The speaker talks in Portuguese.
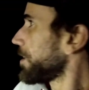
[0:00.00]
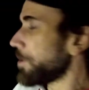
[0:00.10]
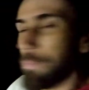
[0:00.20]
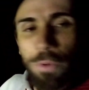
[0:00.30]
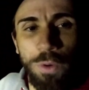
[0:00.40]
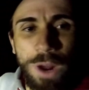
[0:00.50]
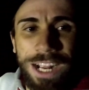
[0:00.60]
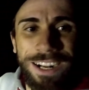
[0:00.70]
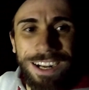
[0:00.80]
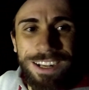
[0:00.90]
E por um
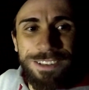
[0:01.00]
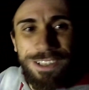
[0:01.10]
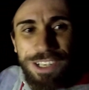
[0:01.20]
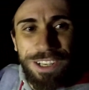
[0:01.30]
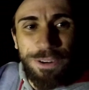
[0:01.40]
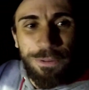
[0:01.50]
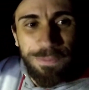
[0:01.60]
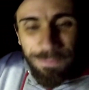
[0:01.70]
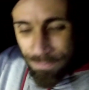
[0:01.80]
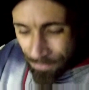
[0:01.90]
acaso eu,
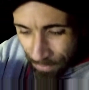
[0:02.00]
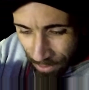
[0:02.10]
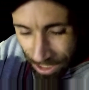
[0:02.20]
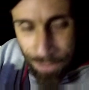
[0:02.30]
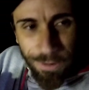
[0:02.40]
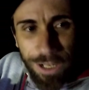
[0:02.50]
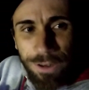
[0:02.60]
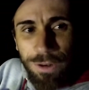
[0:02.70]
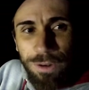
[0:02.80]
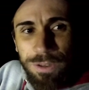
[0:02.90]
ele
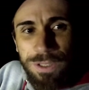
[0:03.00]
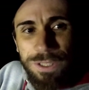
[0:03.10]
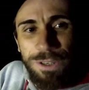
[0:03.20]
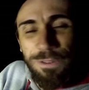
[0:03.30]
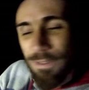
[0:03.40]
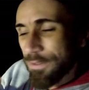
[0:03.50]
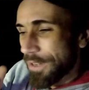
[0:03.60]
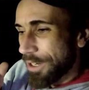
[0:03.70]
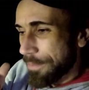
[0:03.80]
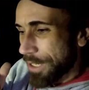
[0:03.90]
falou, o Silvio
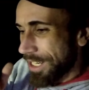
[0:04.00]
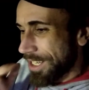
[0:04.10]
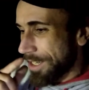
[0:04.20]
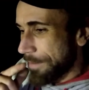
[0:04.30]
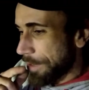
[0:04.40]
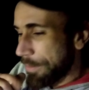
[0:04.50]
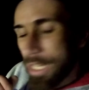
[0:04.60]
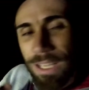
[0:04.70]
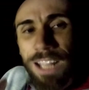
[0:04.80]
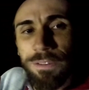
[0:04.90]
falou pra, pra
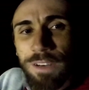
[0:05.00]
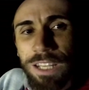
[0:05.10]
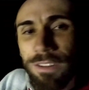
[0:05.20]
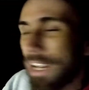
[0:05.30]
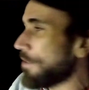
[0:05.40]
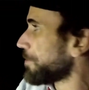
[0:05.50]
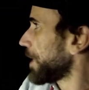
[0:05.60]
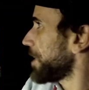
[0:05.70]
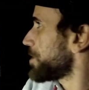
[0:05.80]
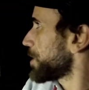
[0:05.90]
mim, tá, tu vai indo na
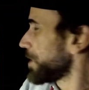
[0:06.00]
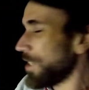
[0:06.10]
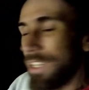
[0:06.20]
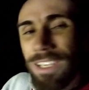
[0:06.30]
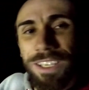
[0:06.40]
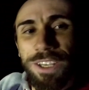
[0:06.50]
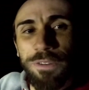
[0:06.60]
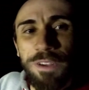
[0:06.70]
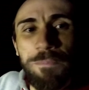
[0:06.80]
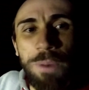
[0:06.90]
frente. E
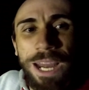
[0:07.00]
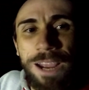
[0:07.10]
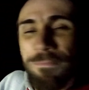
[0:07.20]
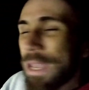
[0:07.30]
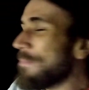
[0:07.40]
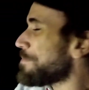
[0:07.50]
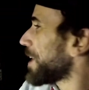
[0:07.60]
eu vim parar bem